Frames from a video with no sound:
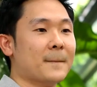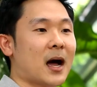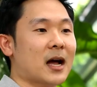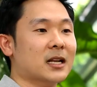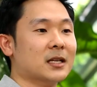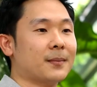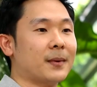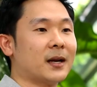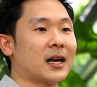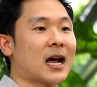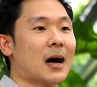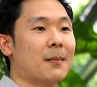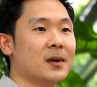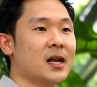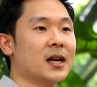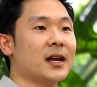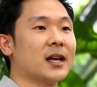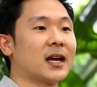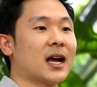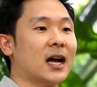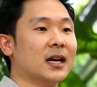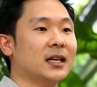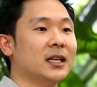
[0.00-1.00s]
อาจจะเป็นคำเรีย
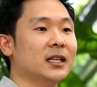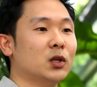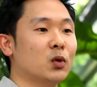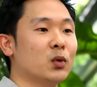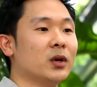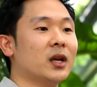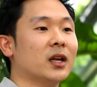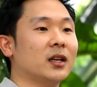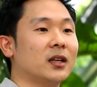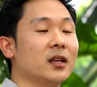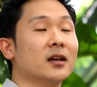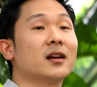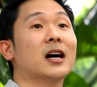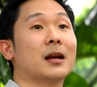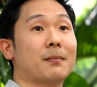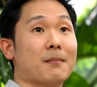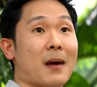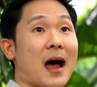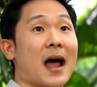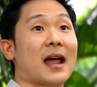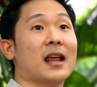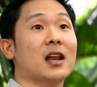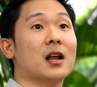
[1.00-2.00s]
กในการที่ธุรกิจที่เกิด
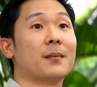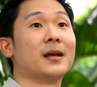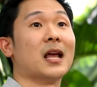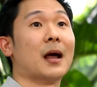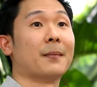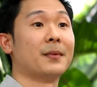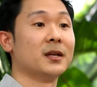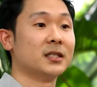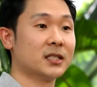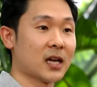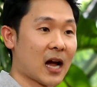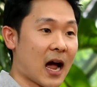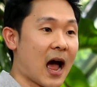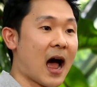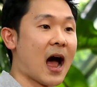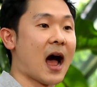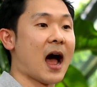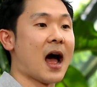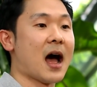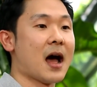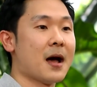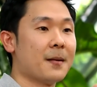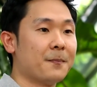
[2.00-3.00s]
ใหม่แล้วพยายามที่จะหา
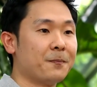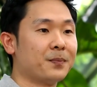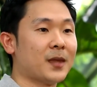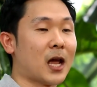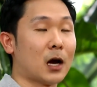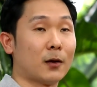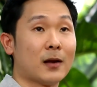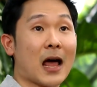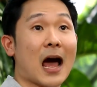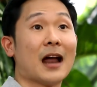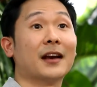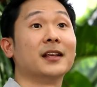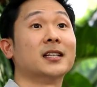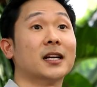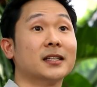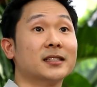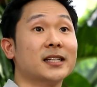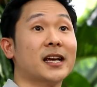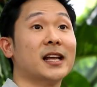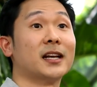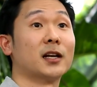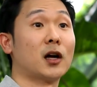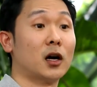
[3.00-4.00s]
แนวทางที่ชัด
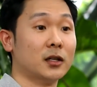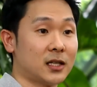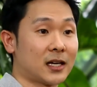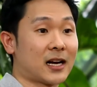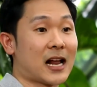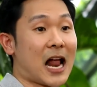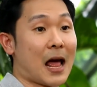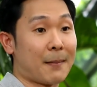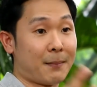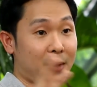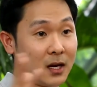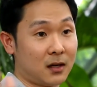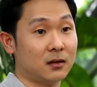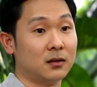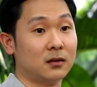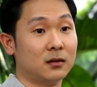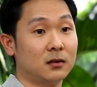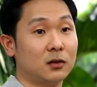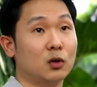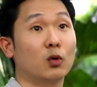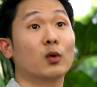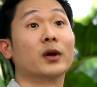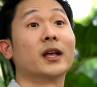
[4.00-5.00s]
เจนก่อนจะกลายเป็น
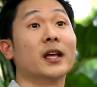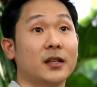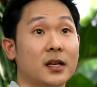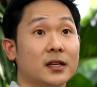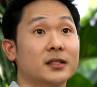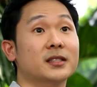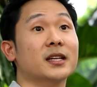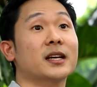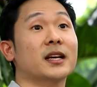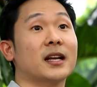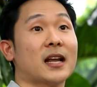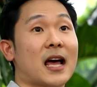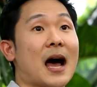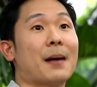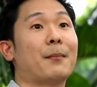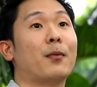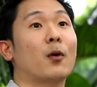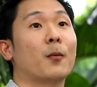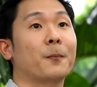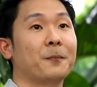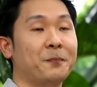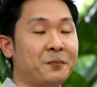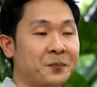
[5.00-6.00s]
ธุรกิจจริงๆนะครับ
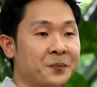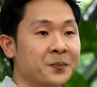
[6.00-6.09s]
ผม